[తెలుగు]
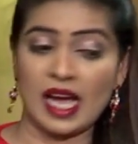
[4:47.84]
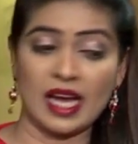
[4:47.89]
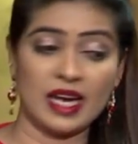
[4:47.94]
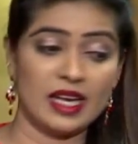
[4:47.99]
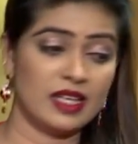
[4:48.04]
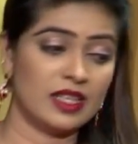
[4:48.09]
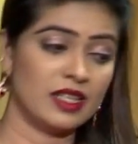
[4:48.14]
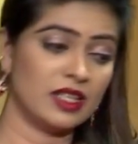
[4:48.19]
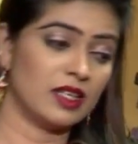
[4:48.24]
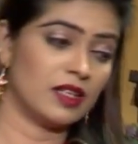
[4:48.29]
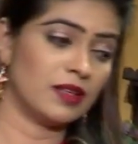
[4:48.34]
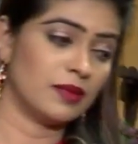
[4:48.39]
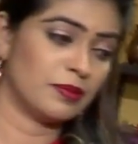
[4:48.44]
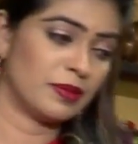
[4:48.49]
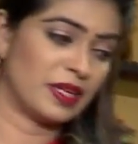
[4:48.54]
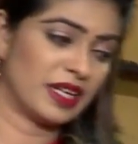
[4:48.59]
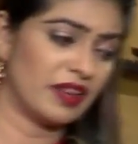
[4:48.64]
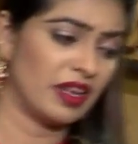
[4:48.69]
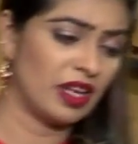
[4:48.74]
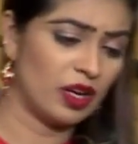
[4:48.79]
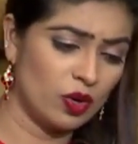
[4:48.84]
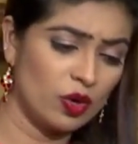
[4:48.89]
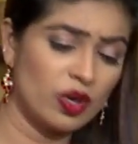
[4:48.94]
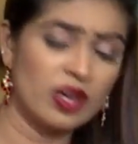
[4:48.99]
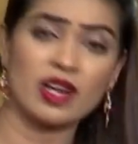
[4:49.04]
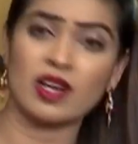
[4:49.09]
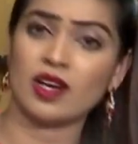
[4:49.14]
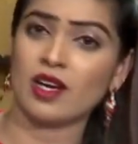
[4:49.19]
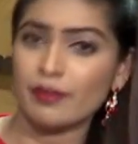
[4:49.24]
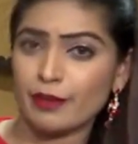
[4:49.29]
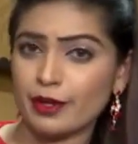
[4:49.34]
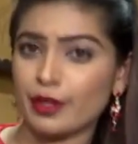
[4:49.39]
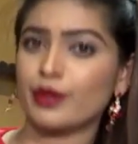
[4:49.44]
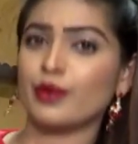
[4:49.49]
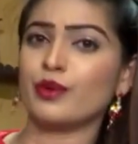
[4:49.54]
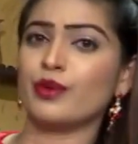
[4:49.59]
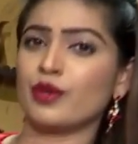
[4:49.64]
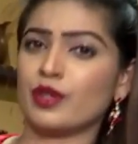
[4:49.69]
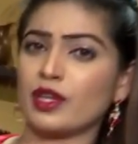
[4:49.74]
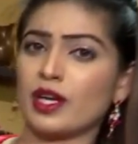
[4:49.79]
అండ్ మనం ఎన్నో రకాలు
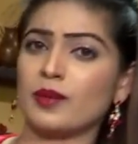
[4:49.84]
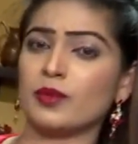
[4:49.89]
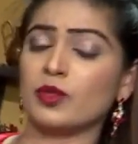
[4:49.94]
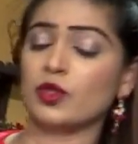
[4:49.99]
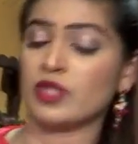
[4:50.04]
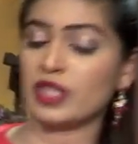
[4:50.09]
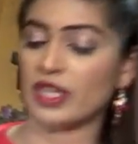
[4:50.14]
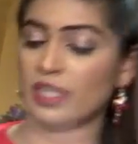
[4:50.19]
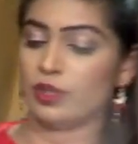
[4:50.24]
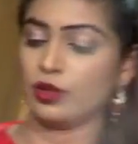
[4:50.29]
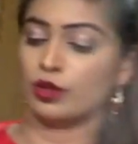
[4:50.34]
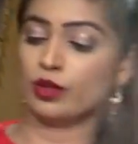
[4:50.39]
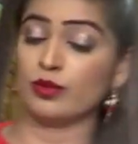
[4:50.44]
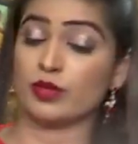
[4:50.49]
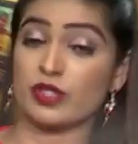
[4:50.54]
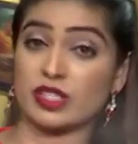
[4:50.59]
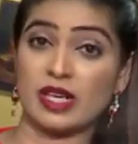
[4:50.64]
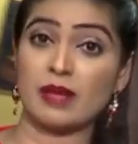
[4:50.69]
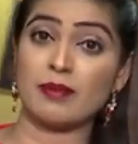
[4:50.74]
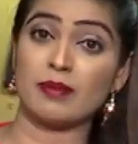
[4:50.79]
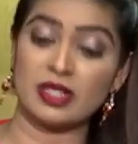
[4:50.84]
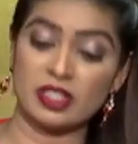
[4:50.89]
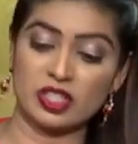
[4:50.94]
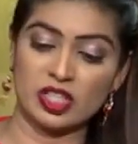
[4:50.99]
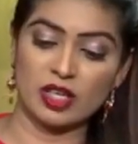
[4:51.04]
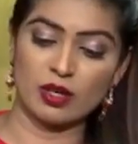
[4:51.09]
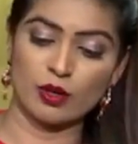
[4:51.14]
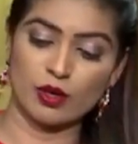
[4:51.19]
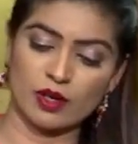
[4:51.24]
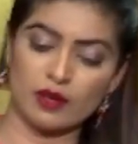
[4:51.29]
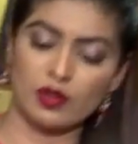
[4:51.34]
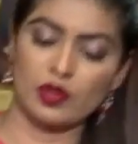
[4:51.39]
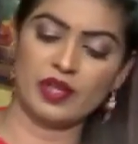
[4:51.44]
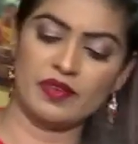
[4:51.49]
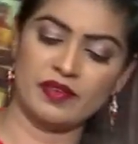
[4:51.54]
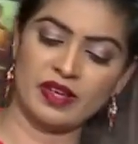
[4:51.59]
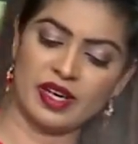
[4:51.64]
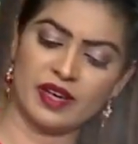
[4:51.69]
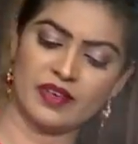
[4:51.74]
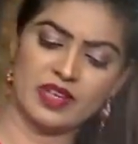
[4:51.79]
వింటూ ఉంటాము హిందూ ముస్లిం మధ్యన గొడవలు
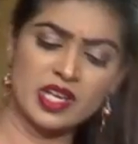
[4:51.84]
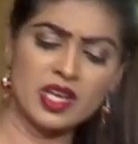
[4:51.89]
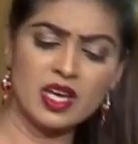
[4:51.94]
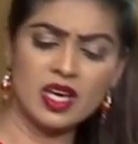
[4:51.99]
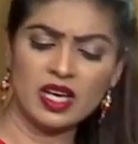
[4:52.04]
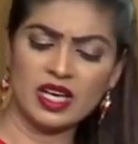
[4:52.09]
ఇవి అని